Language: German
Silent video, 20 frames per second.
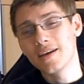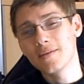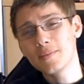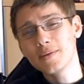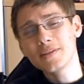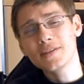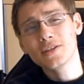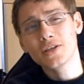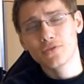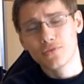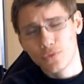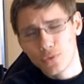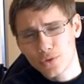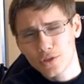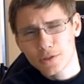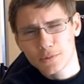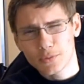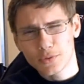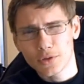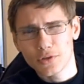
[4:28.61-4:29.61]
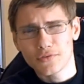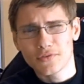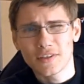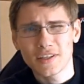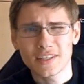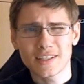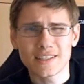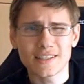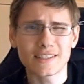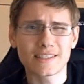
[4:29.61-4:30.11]
ein bisschen
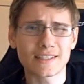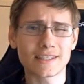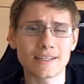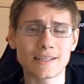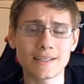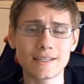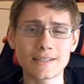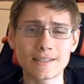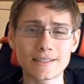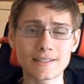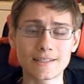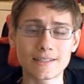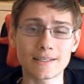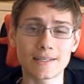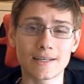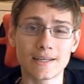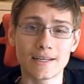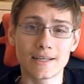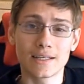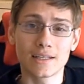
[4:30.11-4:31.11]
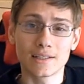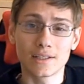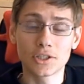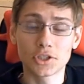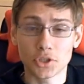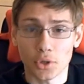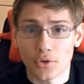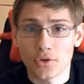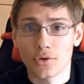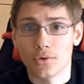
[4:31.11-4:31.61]
gewöhnungsbedürftig ist, ist die
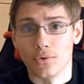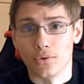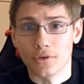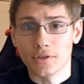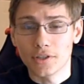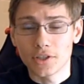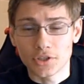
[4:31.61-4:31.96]
Steuerung.